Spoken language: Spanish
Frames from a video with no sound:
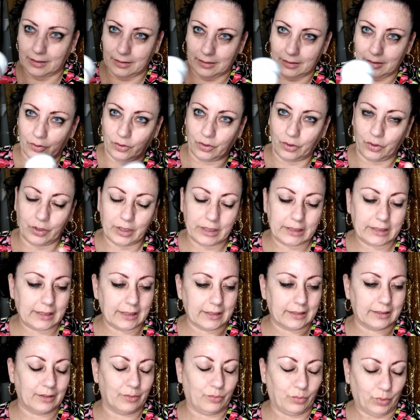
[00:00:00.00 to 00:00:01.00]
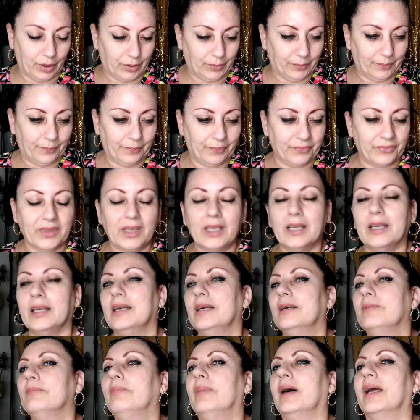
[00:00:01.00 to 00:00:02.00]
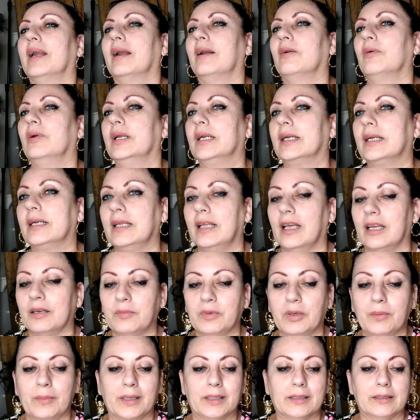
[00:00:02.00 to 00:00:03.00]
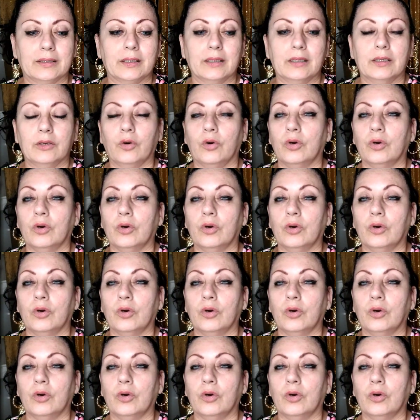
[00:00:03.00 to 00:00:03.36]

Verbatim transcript: entienden lo que yo quise decir. Bueno, para no enredarme más,